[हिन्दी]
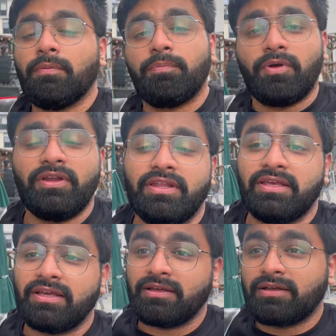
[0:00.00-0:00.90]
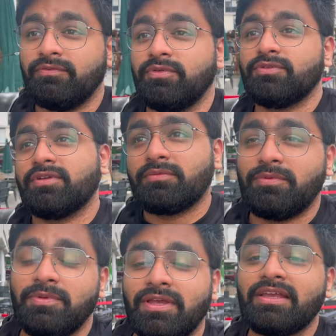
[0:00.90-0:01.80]
पॉइंट ये है कन्फ्यूजन अभी
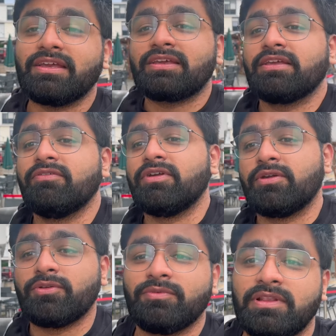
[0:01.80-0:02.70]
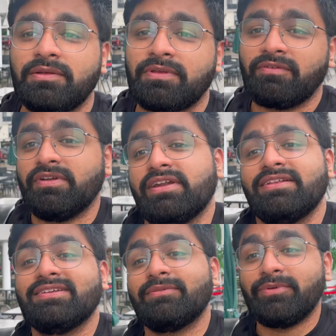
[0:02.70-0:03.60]
भी यही है कि विंटोज मतलब क्या
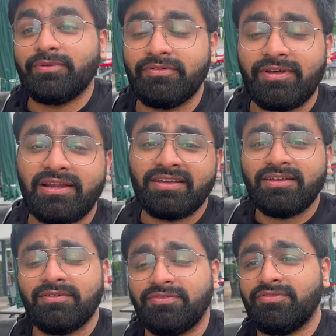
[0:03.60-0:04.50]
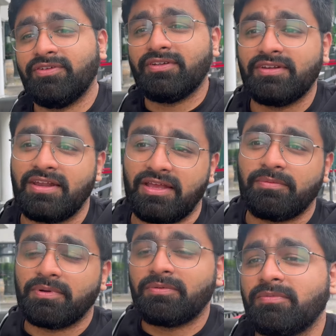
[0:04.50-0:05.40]
विंटेज ही कपड़े होने वाले हैं या फिर नए
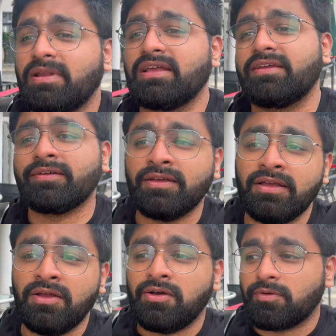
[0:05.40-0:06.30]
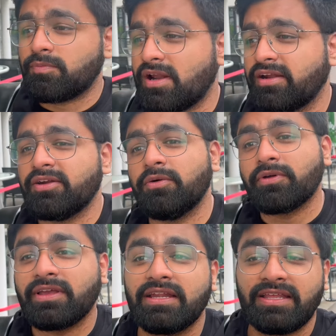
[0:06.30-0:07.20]
कपड़े भी मिलेंगे और ब्रांडेड
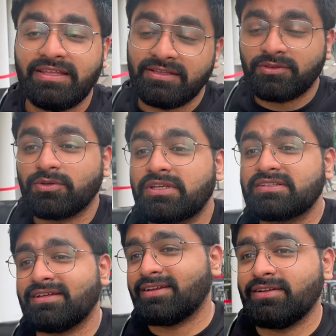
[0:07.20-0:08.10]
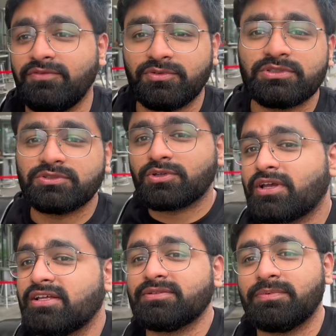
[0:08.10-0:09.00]
होंगे कि नहीं तो ये सारे कन्फ्यूजन जो है
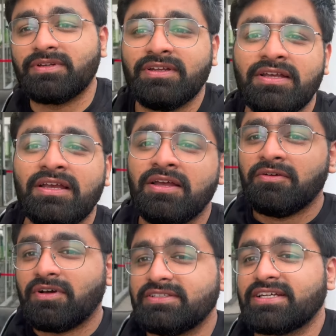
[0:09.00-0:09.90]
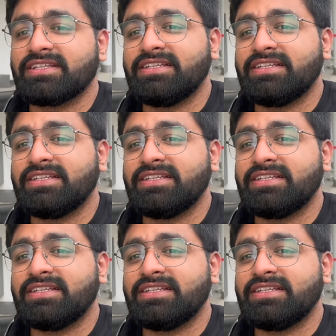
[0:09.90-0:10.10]
आज अपन वहाँ जाके